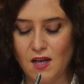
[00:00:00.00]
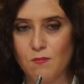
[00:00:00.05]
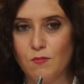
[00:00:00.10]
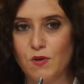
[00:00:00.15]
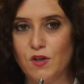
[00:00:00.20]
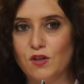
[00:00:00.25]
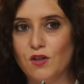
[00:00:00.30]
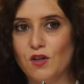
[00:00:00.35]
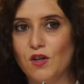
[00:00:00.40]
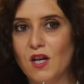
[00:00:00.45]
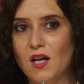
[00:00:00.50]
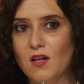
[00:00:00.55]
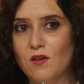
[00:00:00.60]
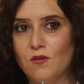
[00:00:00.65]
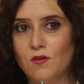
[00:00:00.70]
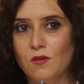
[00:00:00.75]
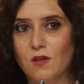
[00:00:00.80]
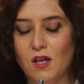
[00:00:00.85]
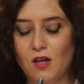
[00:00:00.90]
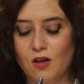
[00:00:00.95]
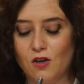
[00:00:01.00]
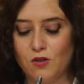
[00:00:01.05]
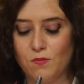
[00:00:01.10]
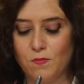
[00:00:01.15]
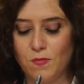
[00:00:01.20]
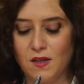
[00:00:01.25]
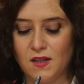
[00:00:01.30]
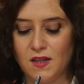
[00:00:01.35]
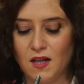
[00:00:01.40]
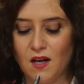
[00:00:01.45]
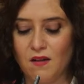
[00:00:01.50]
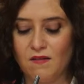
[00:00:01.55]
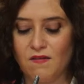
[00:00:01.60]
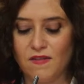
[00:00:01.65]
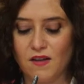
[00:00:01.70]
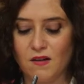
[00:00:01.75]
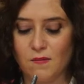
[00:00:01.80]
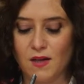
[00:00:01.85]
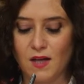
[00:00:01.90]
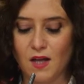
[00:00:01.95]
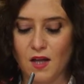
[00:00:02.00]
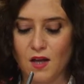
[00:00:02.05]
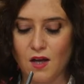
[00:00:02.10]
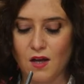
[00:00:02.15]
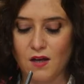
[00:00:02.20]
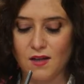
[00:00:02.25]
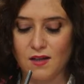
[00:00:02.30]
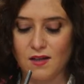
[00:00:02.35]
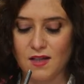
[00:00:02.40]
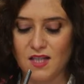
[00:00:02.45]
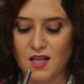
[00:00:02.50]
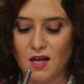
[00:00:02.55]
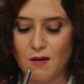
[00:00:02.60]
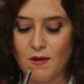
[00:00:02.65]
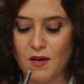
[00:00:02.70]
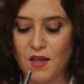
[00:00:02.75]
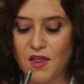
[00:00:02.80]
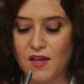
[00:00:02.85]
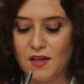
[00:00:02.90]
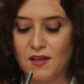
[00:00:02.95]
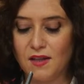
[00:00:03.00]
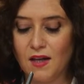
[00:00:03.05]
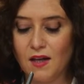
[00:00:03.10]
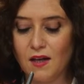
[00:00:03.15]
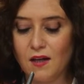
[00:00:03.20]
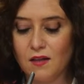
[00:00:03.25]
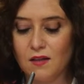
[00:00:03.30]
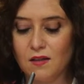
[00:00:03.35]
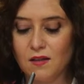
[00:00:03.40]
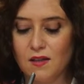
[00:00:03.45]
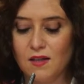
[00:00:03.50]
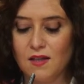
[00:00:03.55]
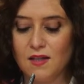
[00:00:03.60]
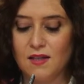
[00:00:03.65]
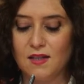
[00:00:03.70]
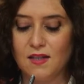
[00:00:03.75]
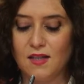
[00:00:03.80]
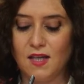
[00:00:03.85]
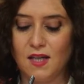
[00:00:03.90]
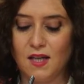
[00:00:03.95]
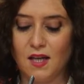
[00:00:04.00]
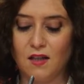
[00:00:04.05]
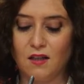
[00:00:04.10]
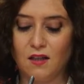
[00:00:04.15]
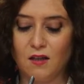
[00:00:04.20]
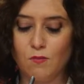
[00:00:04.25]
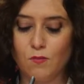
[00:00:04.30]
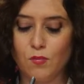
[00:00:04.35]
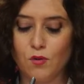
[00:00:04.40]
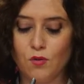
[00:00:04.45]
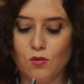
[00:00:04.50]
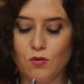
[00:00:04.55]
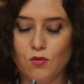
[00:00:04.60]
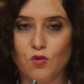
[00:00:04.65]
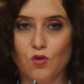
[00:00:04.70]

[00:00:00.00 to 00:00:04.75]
Por otro lado, el Hospital Enfermera Isabel Zendal sigue a tiempo,